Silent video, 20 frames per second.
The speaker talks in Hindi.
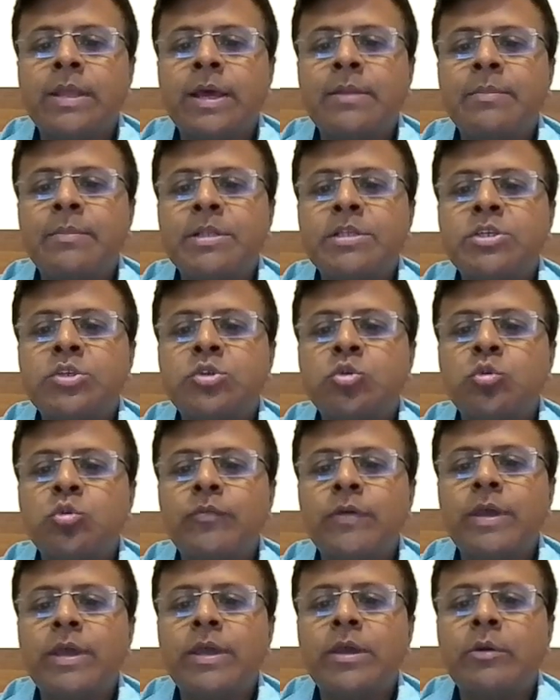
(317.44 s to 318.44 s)
That means
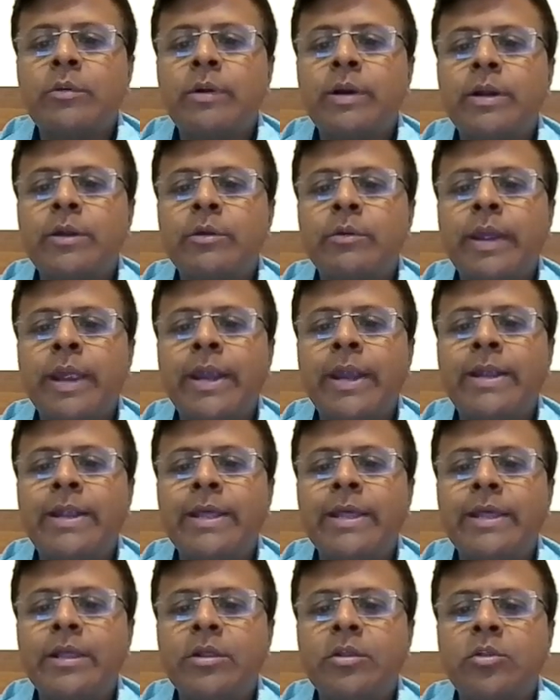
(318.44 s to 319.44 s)
2V equal to
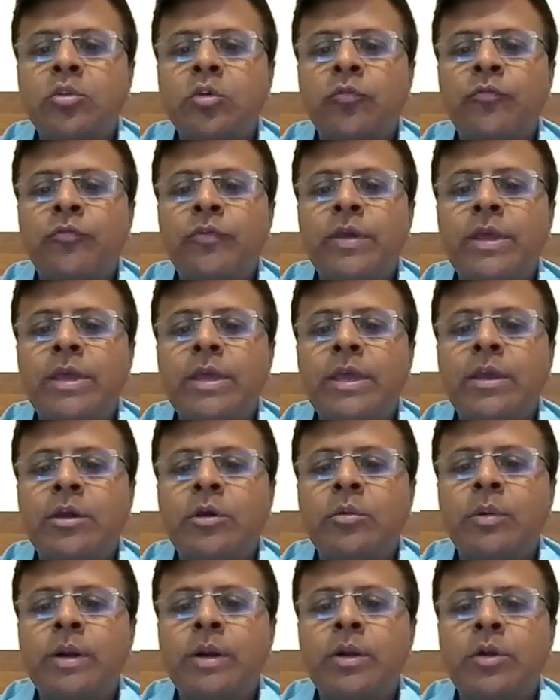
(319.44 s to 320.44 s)
80. so V
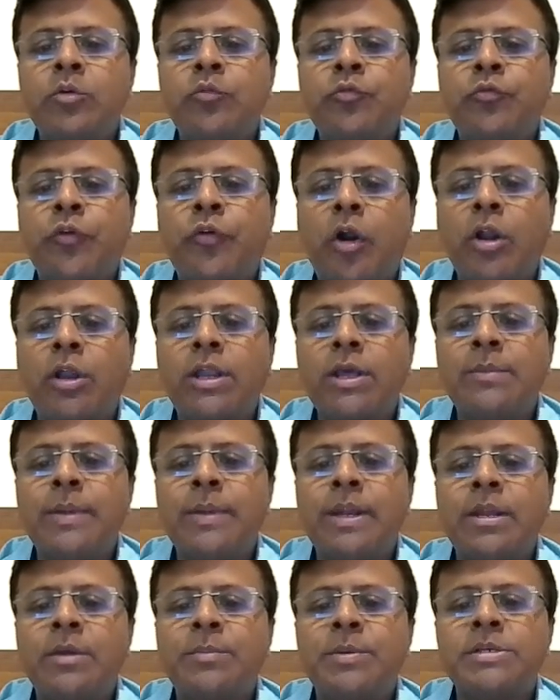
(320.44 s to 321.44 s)
equal to 40 तो
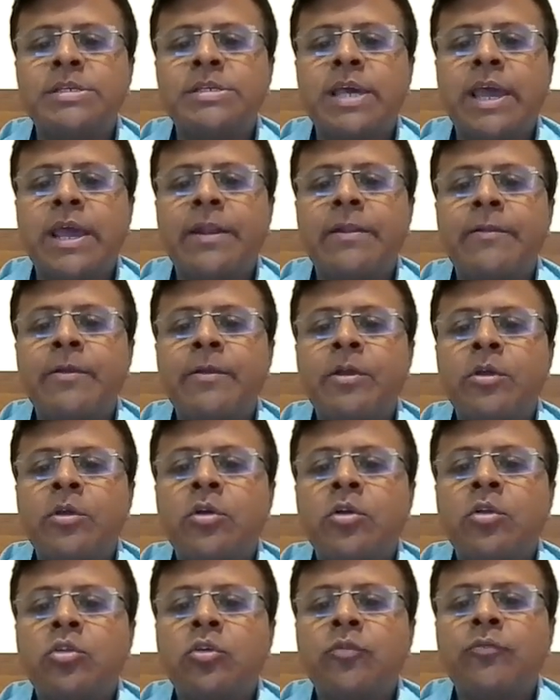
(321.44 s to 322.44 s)
meter per second
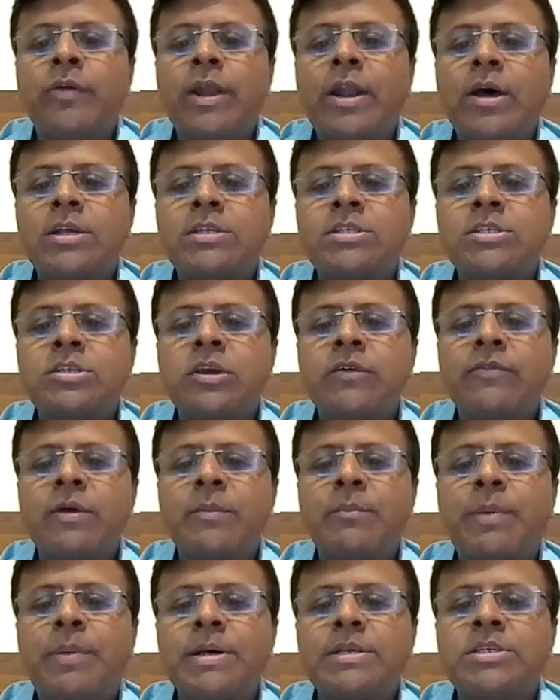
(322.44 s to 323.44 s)
तो वेलोसिटी ऑफ
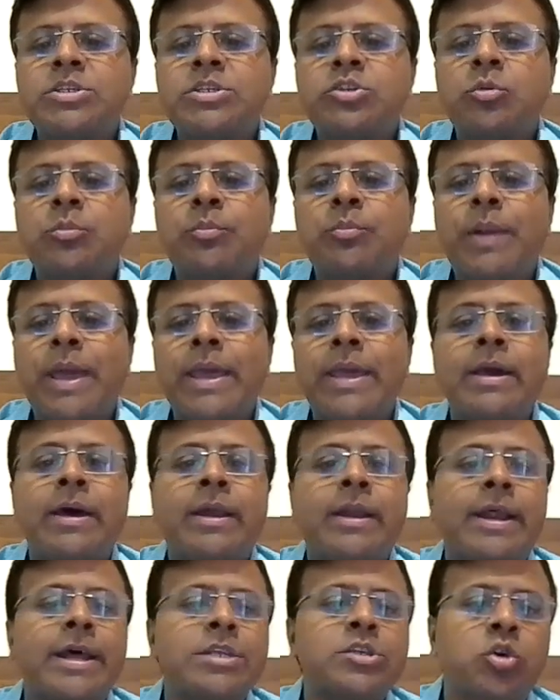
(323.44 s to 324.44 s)
द बस जो अप्लाई
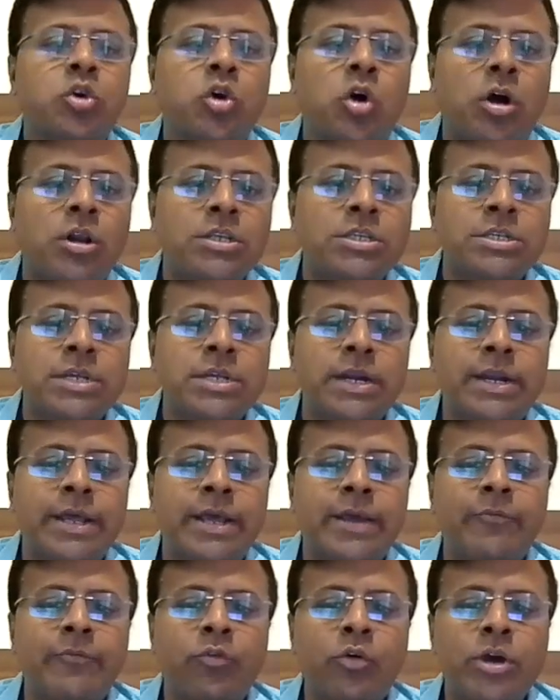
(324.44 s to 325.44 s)
कर रहा है जो
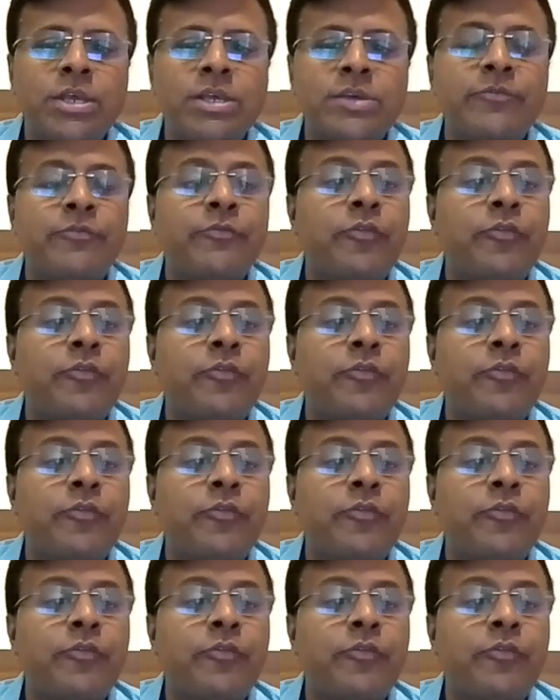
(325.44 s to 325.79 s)
कांस्टेंट है वो है